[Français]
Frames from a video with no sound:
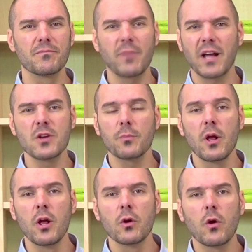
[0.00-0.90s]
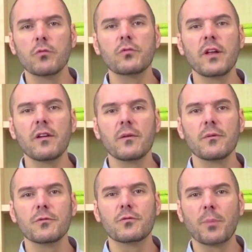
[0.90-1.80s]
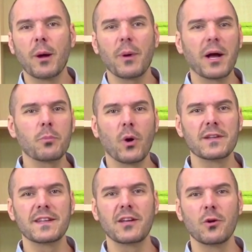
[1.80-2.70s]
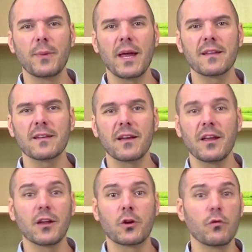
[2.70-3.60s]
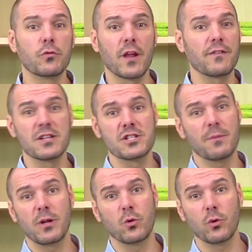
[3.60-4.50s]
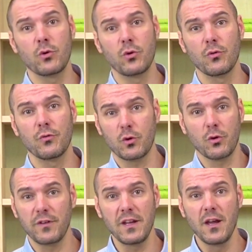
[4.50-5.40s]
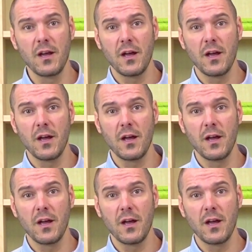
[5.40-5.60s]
Par exemple, quand vous voulez vous préparer pour un 10 km et que vous n'avez jamais couru de votre vie,